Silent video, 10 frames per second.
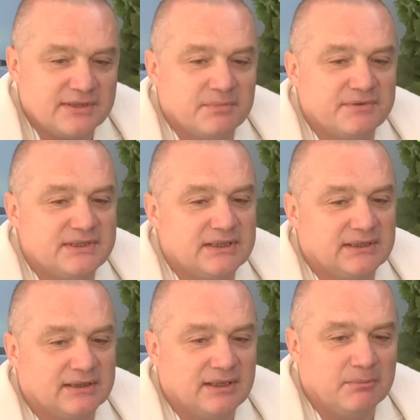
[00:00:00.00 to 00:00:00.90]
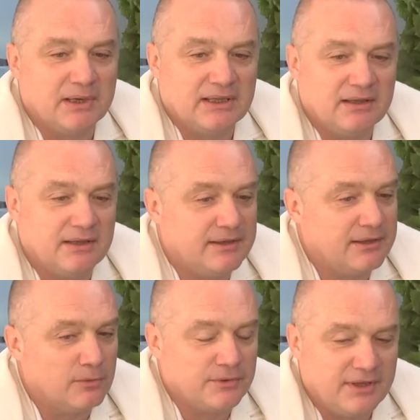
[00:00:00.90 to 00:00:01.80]
Мы все тогда болели
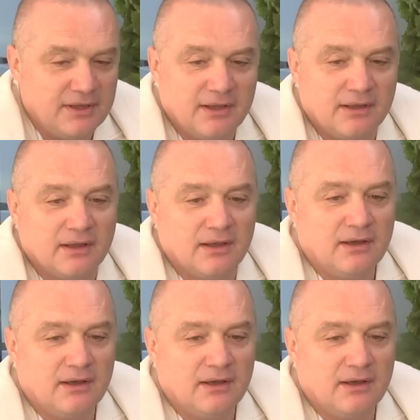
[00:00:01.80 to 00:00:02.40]
хирургией.